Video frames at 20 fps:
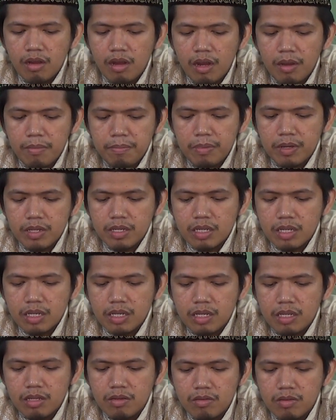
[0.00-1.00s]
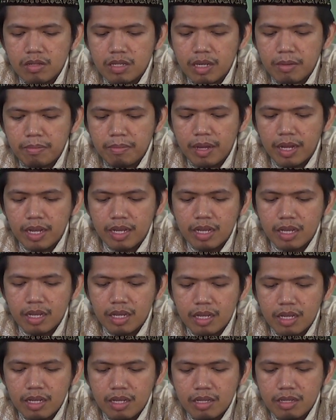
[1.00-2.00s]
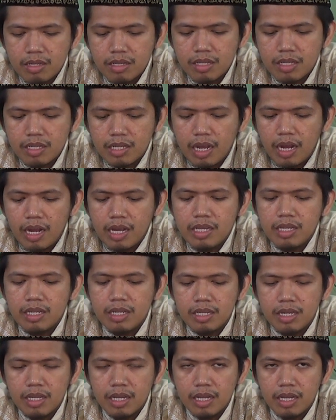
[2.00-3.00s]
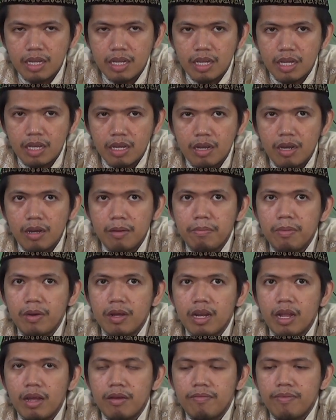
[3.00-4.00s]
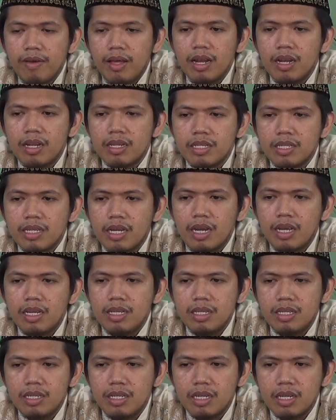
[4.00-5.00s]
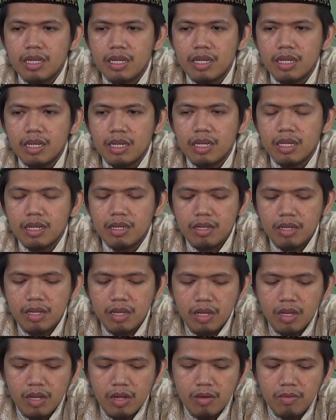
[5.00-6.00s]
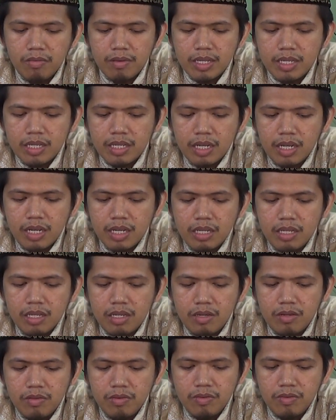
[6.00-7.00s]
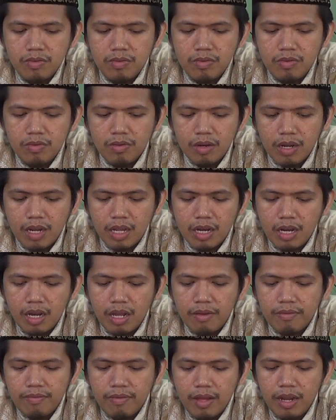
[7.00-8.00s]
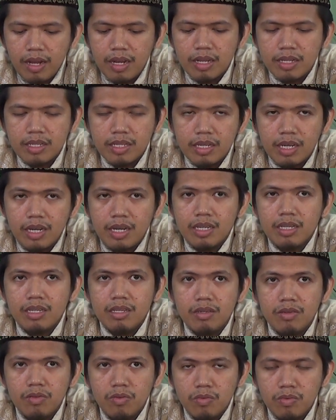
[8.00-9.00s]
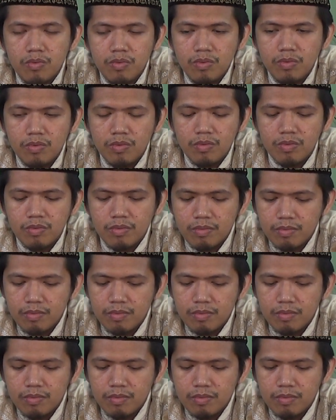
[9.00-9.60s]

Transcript: apa sing diucapake saida apa lafal saida wa saidu lan lafal saidu